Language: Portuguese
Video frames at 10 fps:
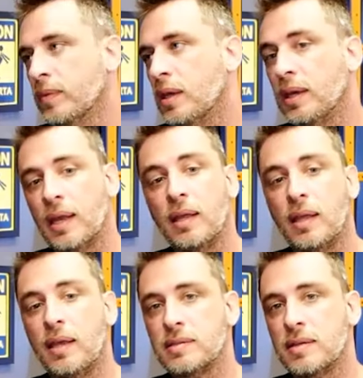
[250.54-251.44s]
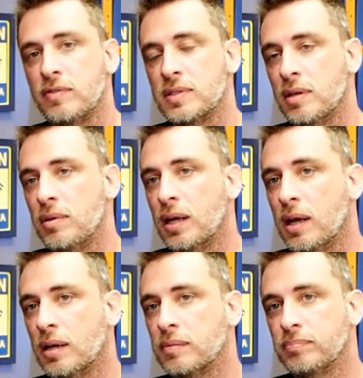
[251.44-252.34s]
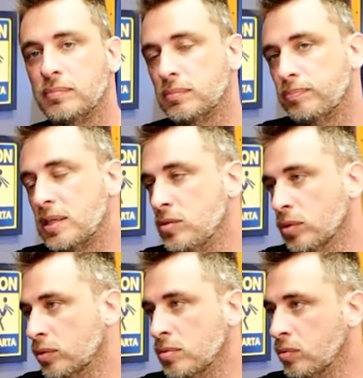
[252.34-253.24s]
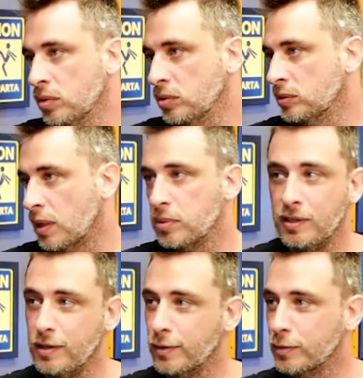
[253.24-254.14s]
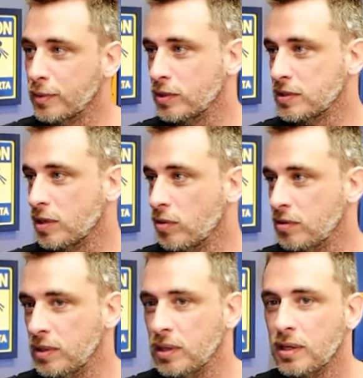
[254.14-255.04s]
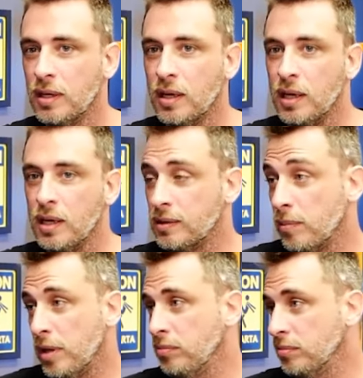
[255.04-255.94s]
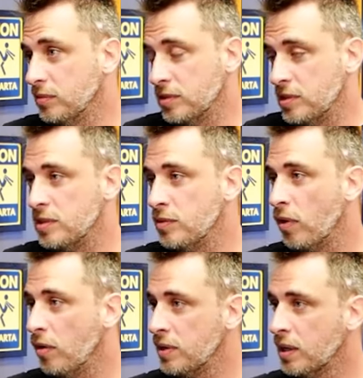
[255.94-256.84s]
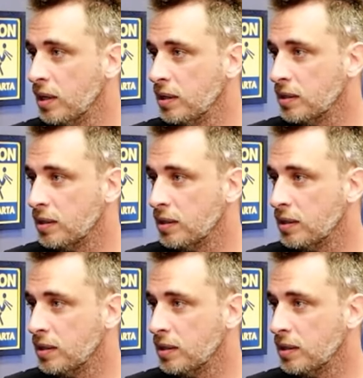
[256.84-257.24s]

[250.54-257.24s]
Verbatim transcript: E quem tem essa visão, né, cara, passa em outro concurso, sabe? Cria alguma coisa nova e também se desenvolve na carreira, né,